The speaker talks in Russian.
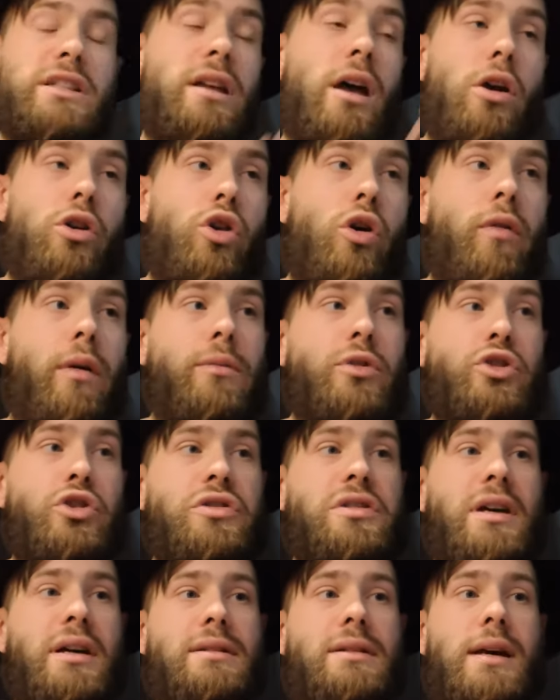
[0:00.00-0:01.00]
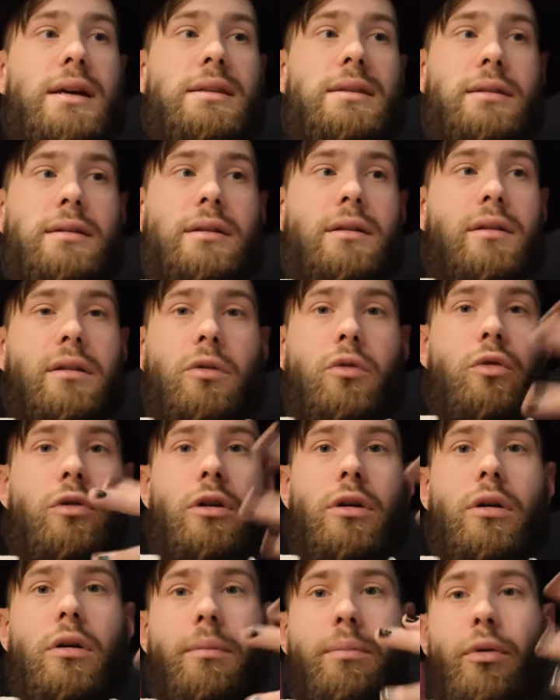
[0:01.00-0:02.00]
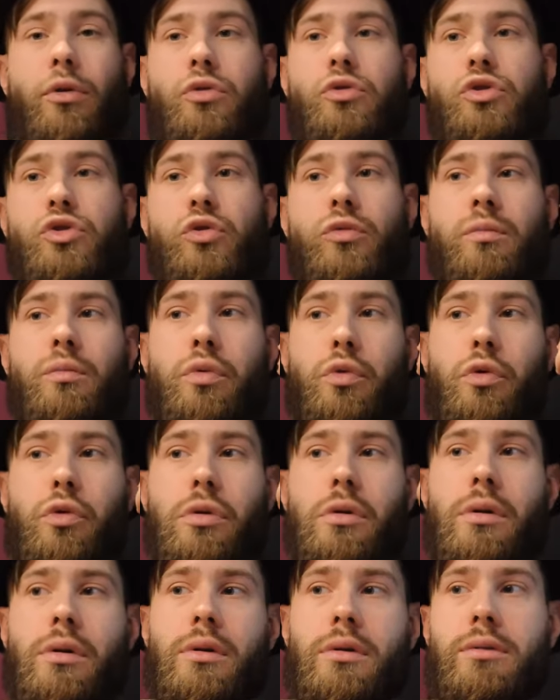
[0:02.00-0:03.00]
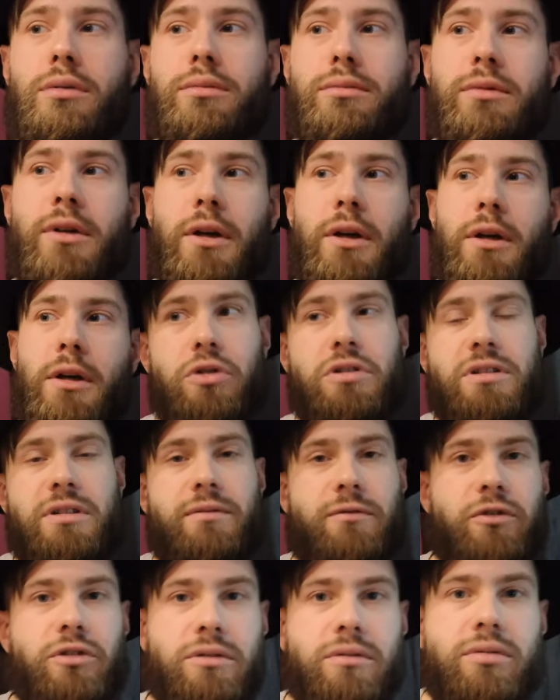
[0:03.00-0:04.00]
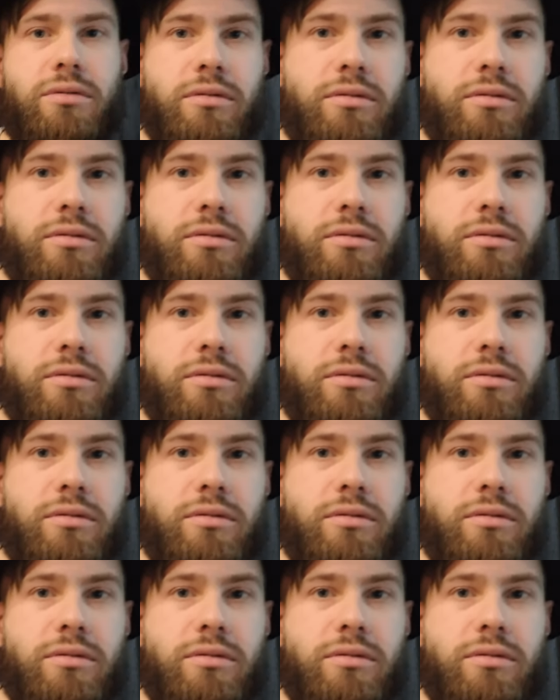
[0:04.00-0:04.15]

Не знаю, что вам еще сказать. Это такой полусумбур. Просто вот